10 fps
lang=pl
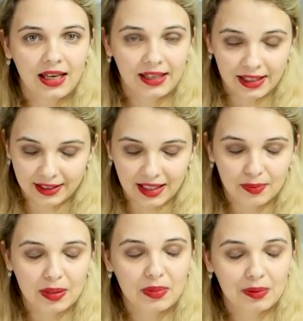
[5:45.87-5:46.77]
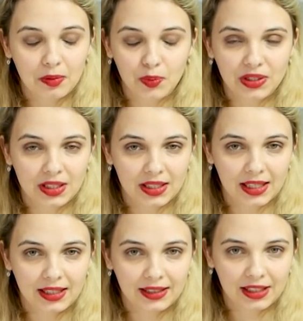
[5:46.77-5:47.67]
a ja tak mam, ja mam obsesję z
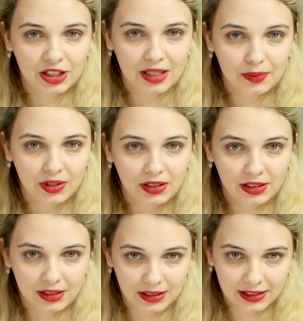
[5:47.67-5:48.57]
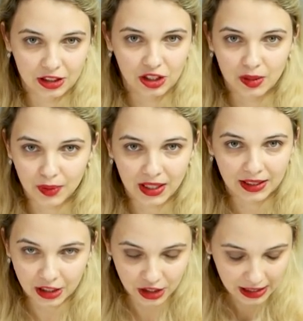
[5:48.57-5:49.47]
kalendarzami i zaznaczaniem
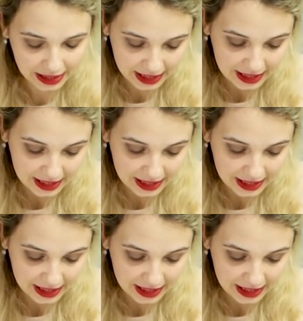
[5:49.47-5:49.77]
krateczek,